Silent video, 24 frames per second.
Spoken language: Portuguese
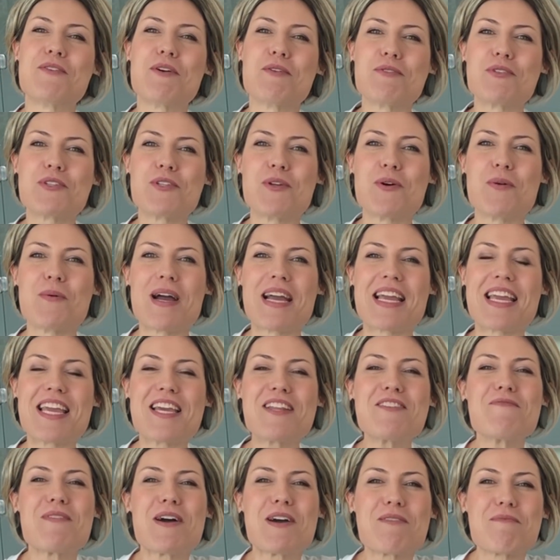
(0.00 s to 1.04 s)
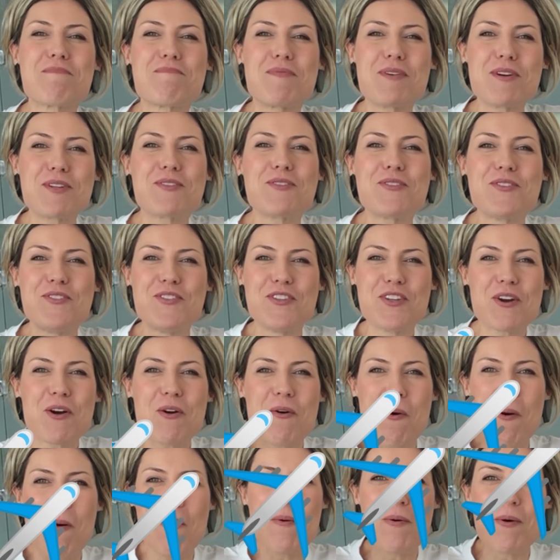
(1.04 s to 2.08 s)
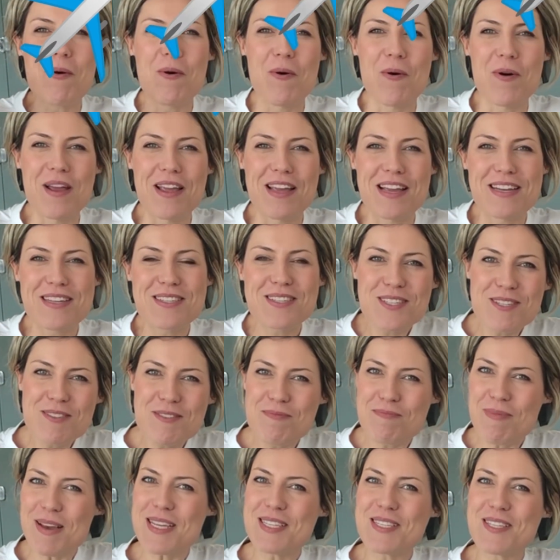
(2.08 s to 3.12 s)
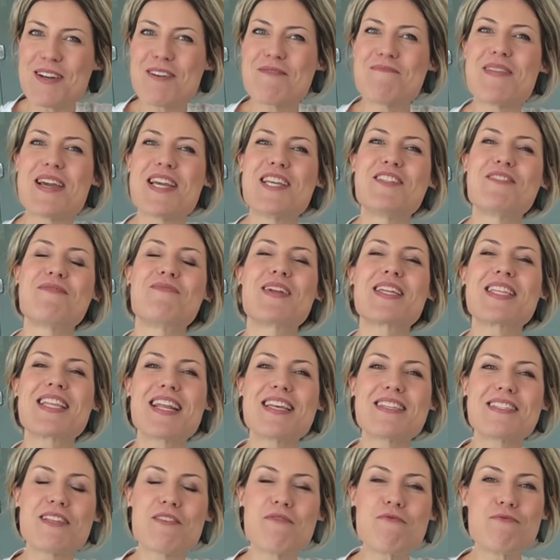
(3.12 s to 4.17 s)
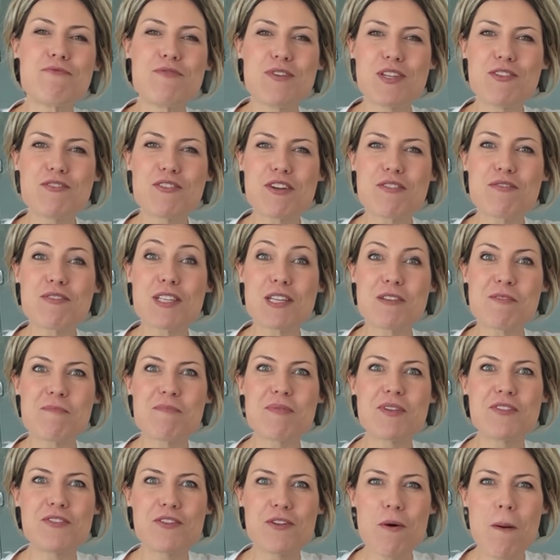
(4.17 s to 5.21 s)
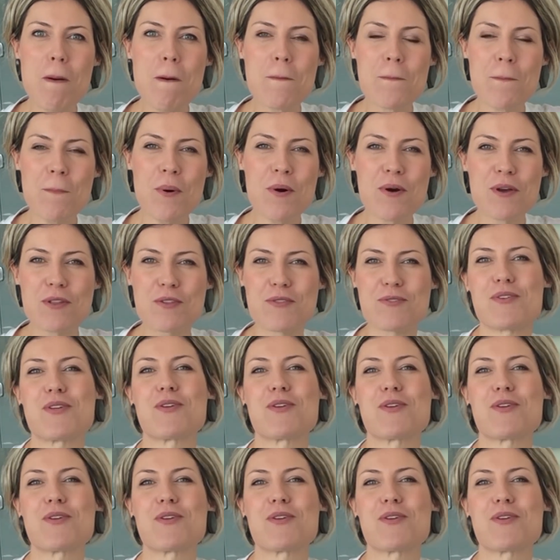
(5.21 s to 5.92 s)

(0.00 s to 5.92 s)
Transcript: Eu estou aqui no aeroporto de Congonhas, especialmente para trazer um vídeo que vocês me pediram muito.